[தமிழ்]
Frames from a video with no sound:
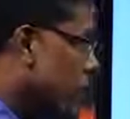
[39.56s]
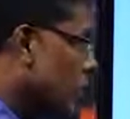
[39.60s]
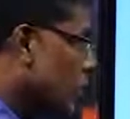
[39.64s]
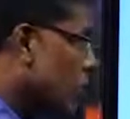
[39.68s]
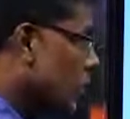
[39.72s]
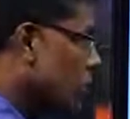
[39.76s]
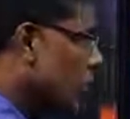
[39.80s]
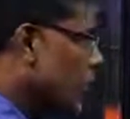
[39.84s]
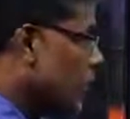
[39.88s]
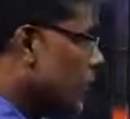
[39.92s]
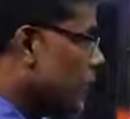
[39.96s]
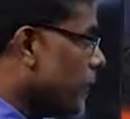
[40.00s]

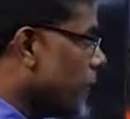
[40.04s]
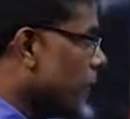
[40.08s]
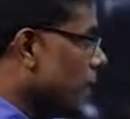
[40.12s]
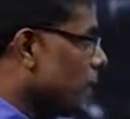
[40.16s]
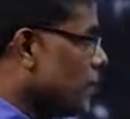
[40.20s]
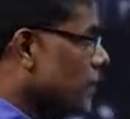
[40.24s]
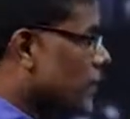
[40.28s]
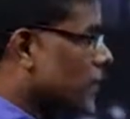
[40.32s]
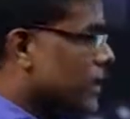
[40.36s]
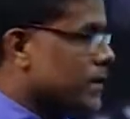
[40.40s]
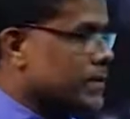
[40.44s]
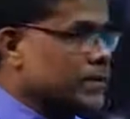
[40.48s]
ஹுலஃபா
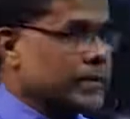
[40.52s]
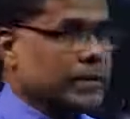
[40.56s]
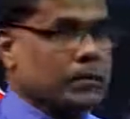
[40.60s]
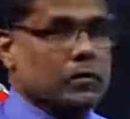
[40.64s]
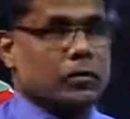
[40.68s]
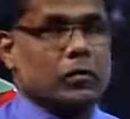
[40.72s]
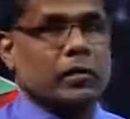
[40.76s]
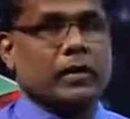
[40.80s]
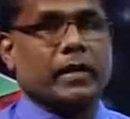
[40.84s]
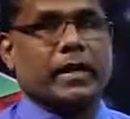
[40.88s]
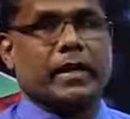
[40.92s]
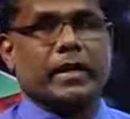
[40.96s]

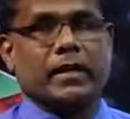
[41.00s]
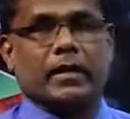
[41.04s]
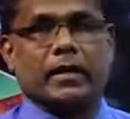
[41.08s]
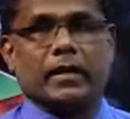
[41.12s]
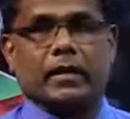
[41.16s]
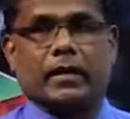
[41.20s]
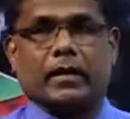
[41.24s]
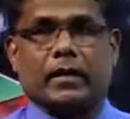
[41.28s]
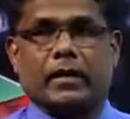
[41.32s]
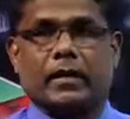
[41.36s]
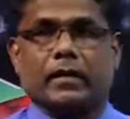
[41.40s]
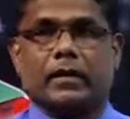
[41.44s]
ராசிதூன் என்ற
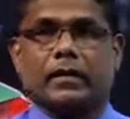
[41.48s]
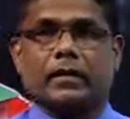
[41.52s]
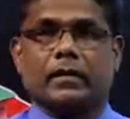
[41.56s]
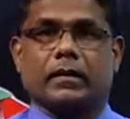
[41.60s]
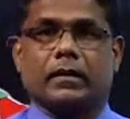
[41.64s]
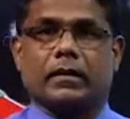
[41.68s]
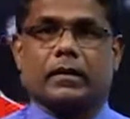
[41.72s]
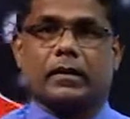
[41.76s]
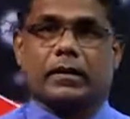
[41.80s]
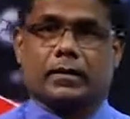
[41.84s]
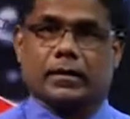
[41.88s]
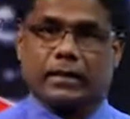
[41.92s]

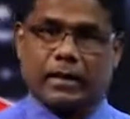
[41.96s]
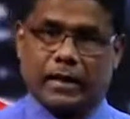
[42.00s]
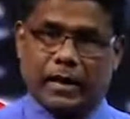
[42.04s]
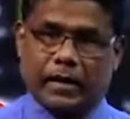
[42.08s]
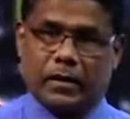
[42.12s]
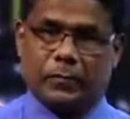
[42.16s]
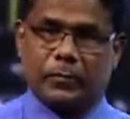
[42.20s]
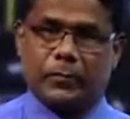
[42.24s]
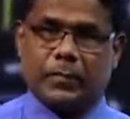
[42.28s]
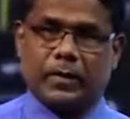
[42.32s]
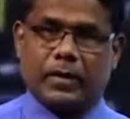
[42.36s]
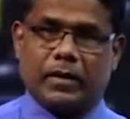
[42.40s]

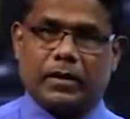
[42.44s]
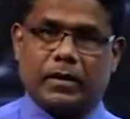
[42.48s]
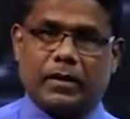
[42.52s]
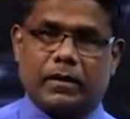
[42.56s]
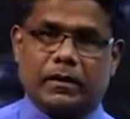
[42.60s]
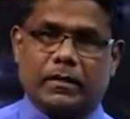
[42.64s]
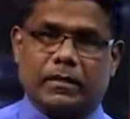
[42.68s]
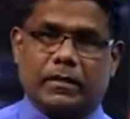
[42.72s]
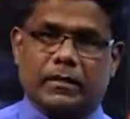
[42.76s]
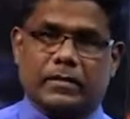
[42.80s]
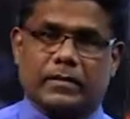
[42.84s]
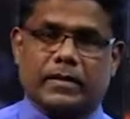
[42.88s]
தலைப்பில்
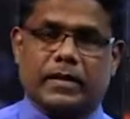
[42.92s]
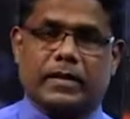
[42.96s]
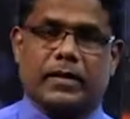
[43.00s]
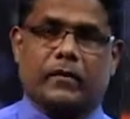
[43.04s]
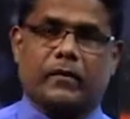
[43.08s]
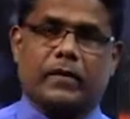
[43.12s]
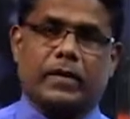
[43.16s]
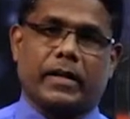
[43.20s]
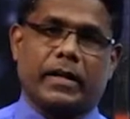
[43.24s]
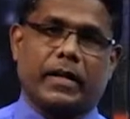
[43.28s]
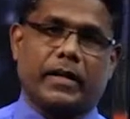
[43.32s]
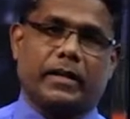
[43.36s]
சில
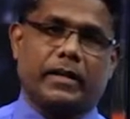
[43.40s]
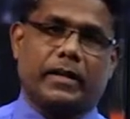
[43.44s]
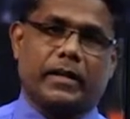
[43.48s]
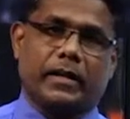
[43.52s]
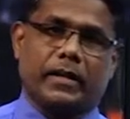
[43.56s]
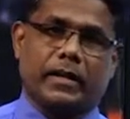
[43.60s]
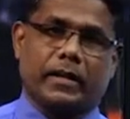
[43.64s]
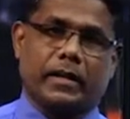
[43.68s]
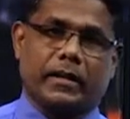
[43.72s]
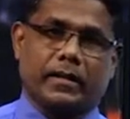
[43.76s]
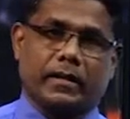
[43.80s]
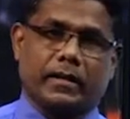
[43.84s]

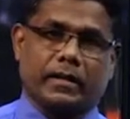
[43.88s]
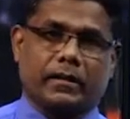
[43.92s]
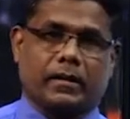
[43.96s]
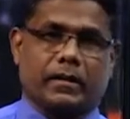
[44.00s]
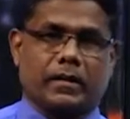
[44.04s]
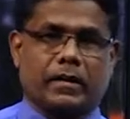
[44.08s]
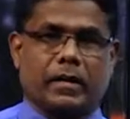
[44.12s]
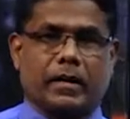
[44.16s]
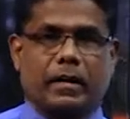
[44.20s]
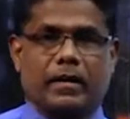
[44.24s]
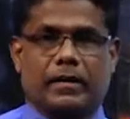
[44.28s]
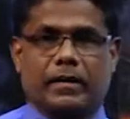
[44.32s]
விடயங்களை
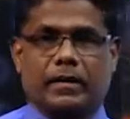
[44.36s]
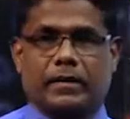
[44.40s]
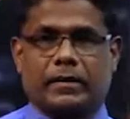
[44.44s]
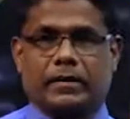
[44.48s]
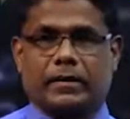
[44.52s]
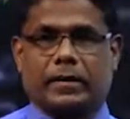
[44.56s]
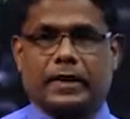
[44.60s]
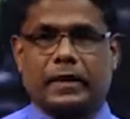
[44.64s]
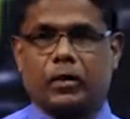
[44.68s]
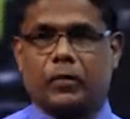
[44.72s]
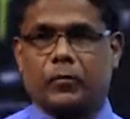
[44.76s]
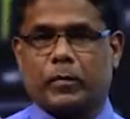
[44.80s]

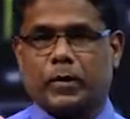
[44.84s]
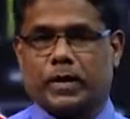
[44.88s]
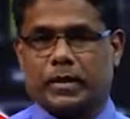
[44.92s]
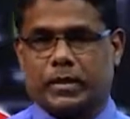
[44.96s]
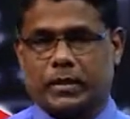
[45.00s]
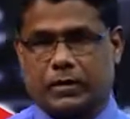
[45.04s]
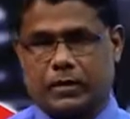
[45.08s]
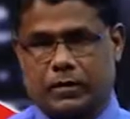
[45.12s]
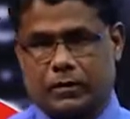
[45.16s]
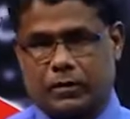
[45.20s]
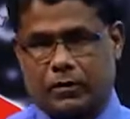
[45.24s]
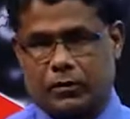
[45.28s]
நாங்கள்
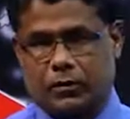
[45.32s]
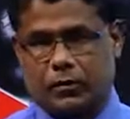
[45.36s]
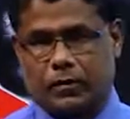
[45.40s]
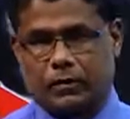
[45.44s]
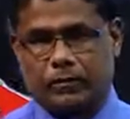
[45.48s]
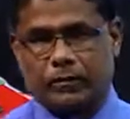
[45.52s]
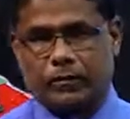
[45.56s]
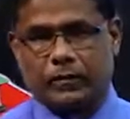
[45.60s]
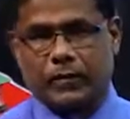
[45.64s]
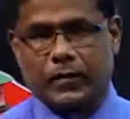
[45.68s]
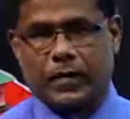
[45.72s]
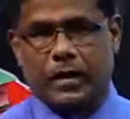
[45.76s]
தெளிவுபடுத்தியிருக்கின்றோம்